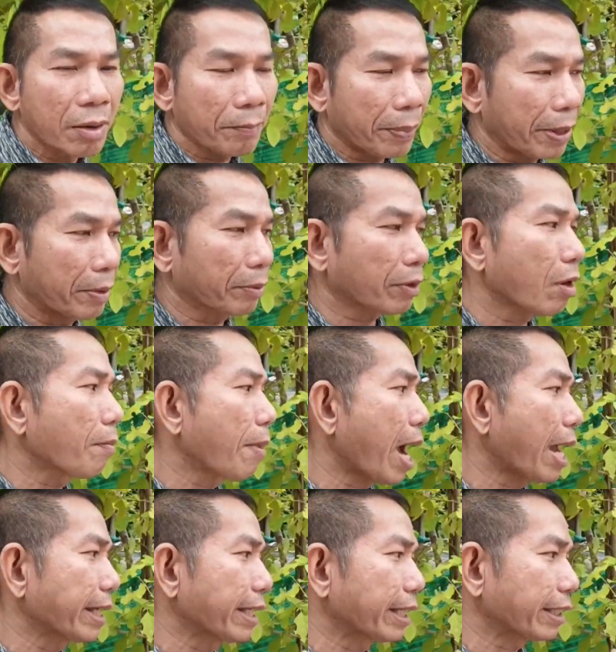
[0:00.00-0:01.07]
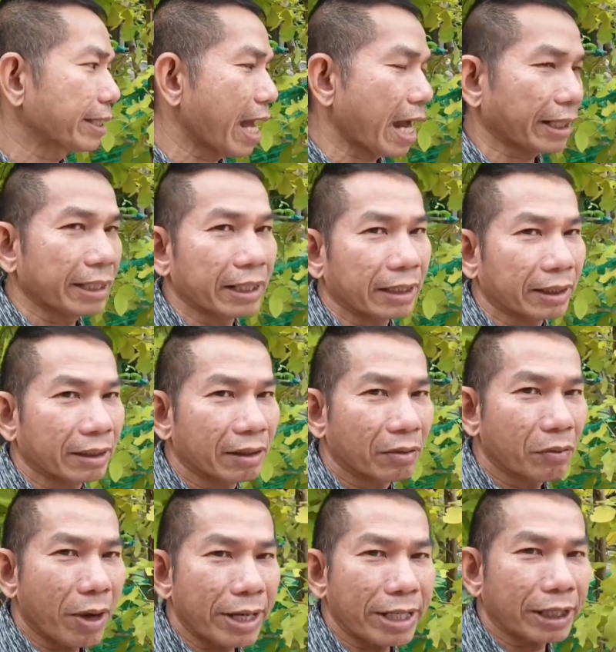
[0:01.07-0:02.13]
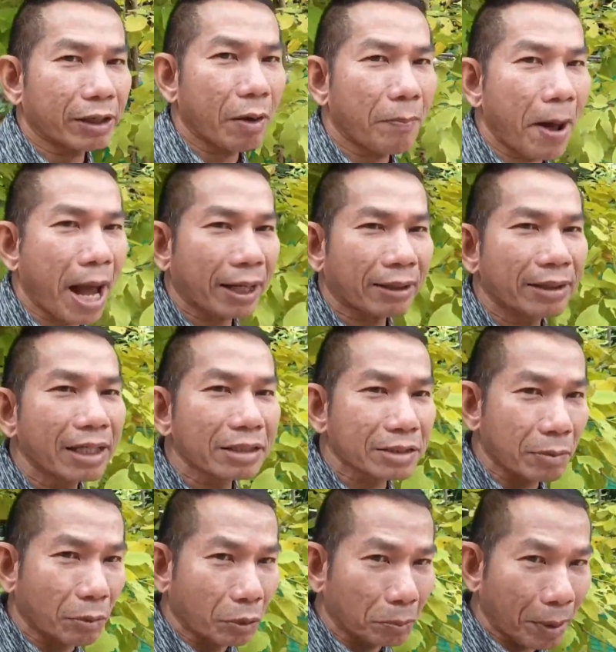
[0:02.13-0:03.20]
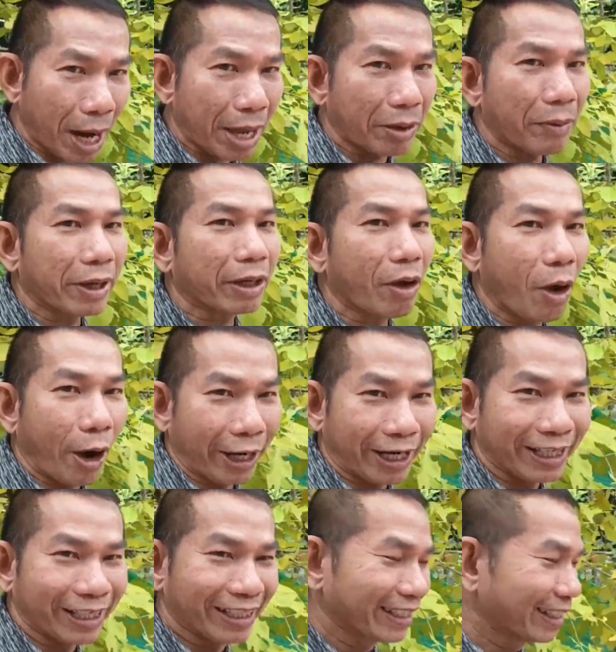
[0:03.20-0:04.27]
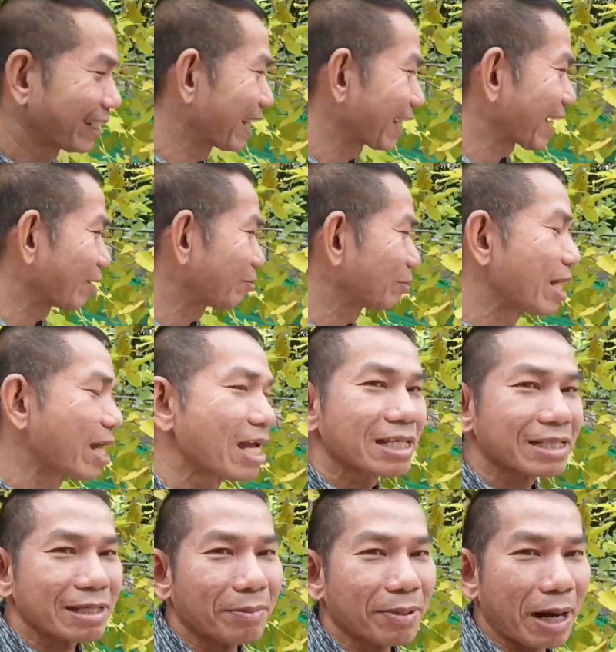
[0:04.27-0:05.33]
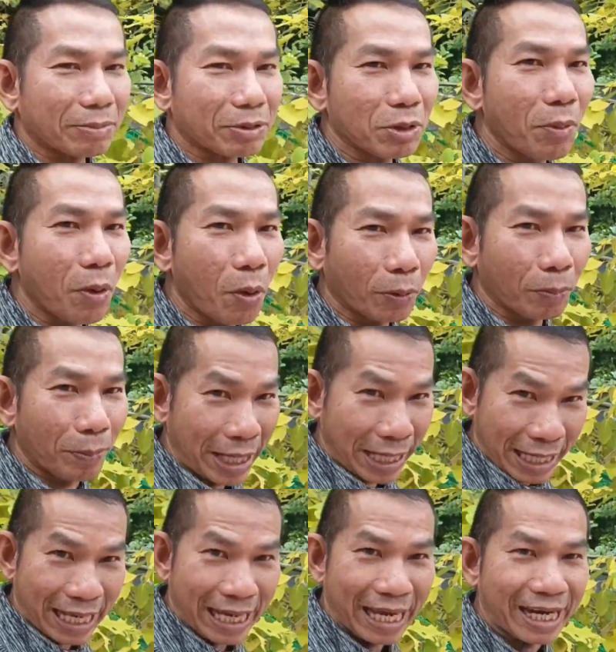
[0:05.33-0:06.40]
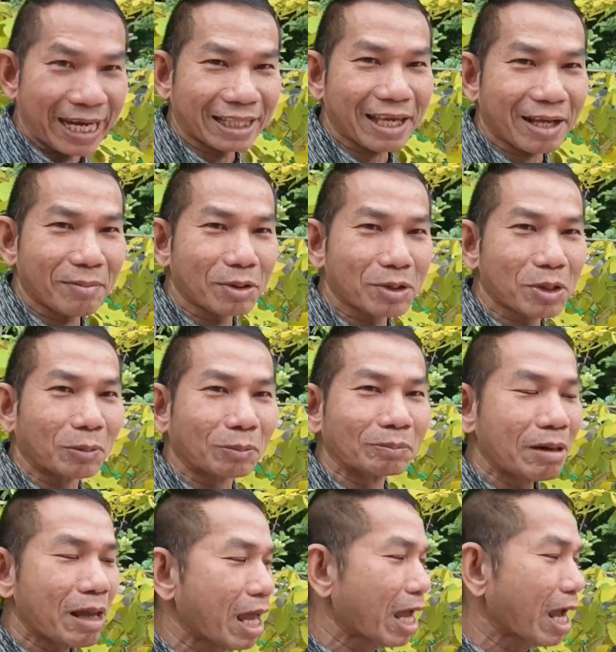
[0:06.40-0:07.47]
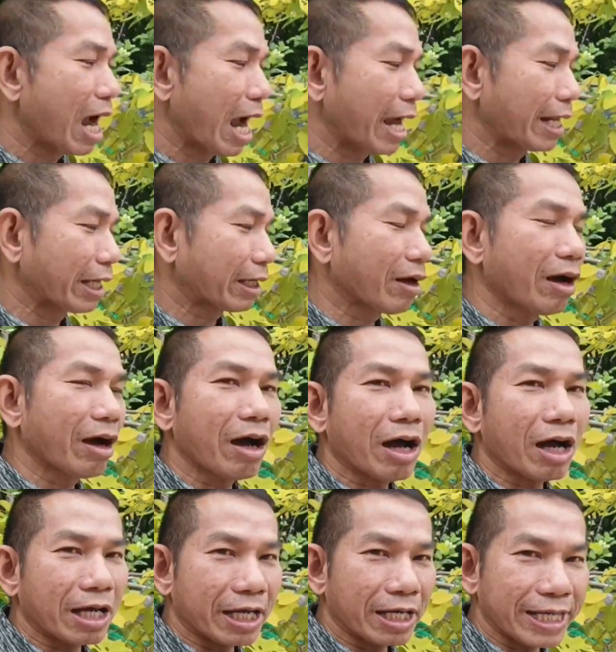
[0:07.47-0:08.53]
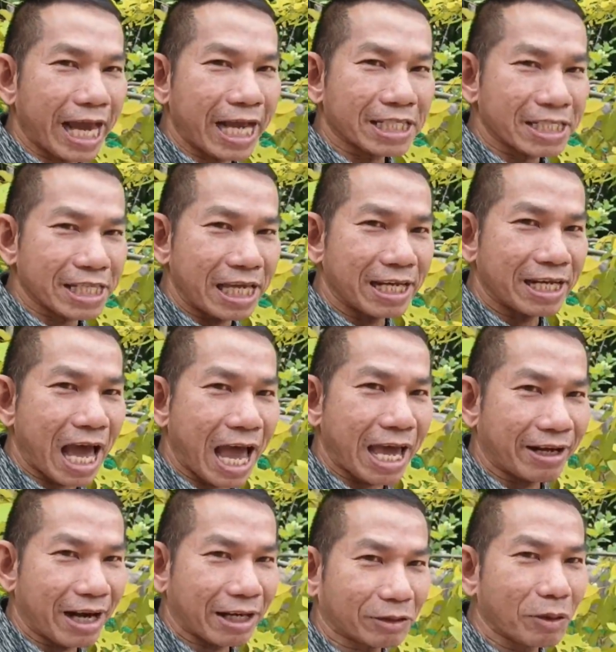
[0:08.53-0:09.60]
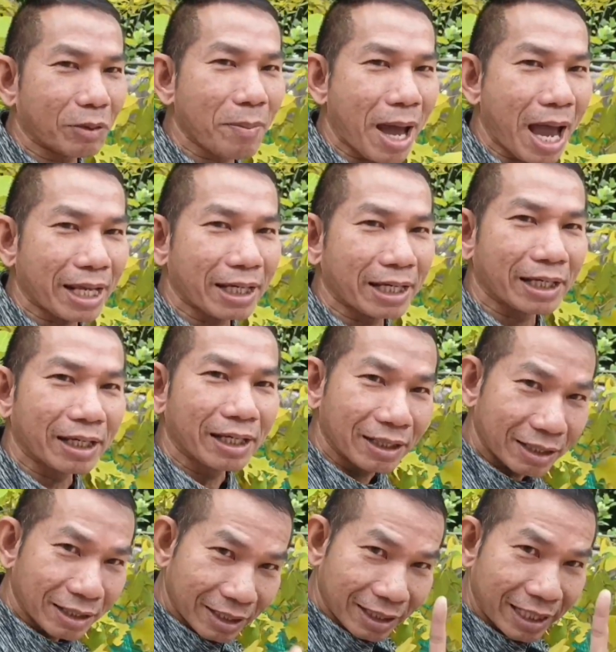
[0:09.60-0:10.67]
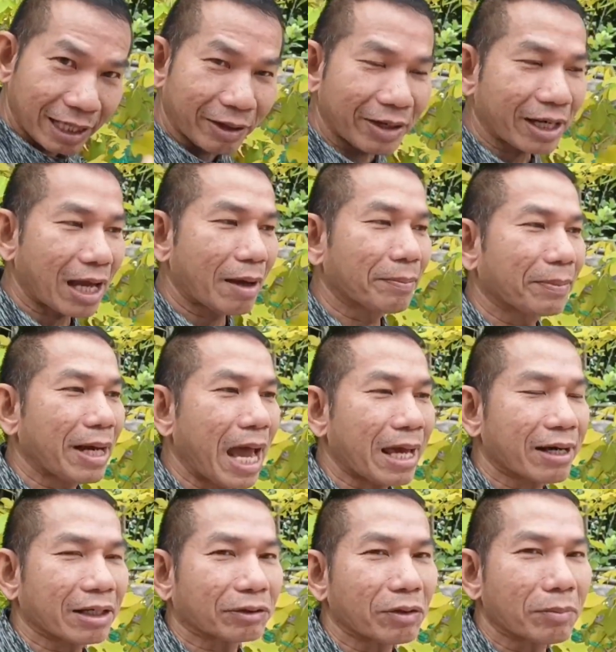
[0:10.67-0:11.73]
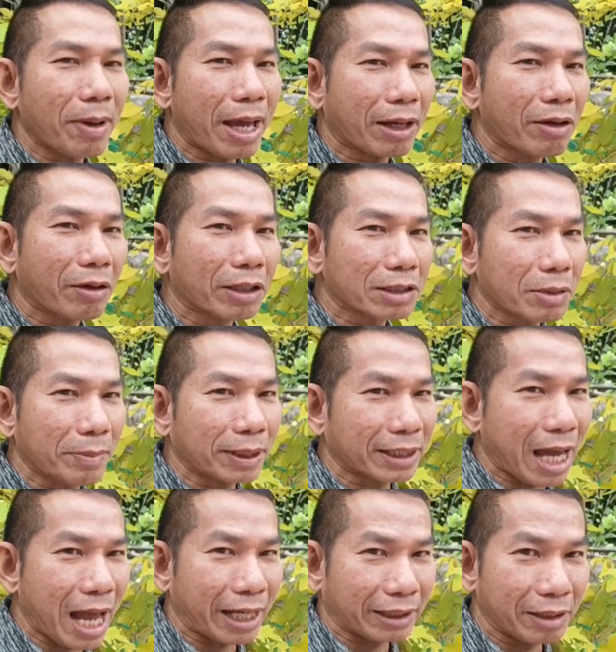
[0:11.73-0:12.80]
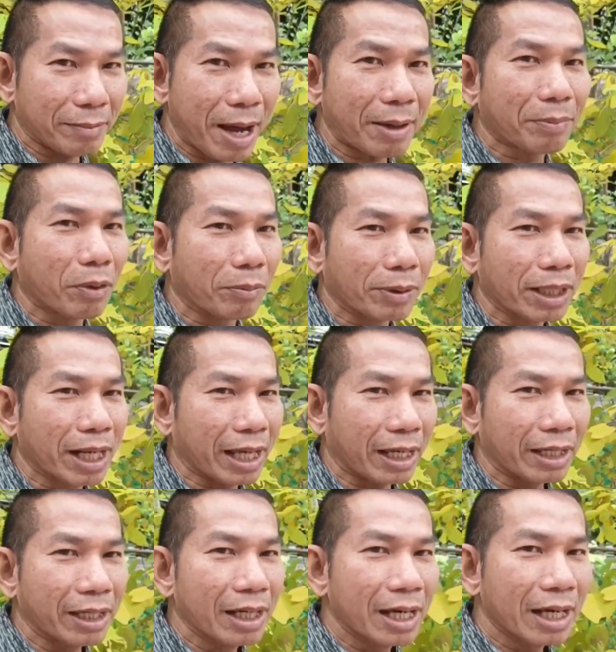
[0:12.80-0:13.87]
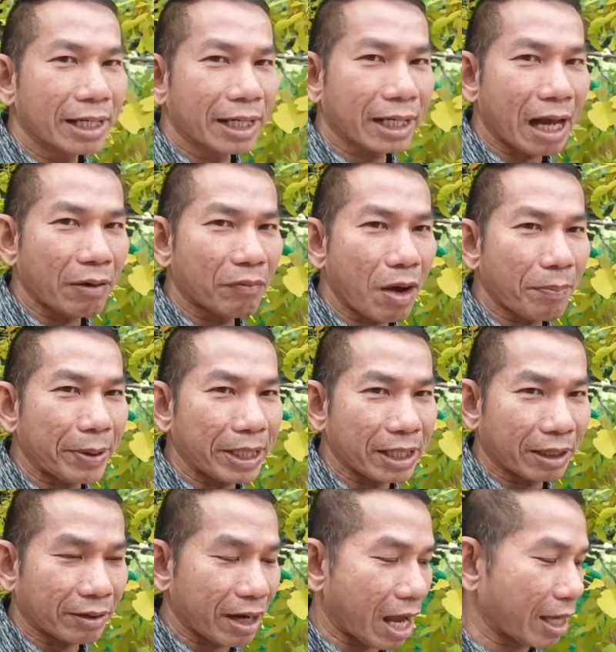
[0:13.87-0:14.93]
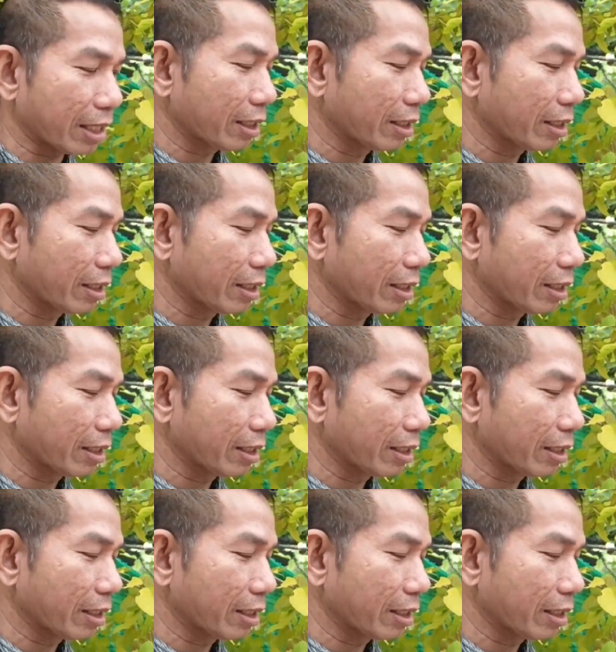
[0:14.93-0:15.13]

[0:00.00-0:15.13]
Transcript: เป็นก็ไม้อีกอย่างหนึ่งวันนี้ก็พักเรื่องสมุนไพรไว้ก่อนนะครับสำหรับชั่วโมงบินนี้นะท่านผู้ชม อันนี้ก็แย่งซีนนายรักต้นไม้เลย เดี๋ยวนะครับ นายรักต้นไม้เขาก็จะมาถ่ายที่บ้านผมนี่แหละนะครับ ว่าเป็นอย่างไร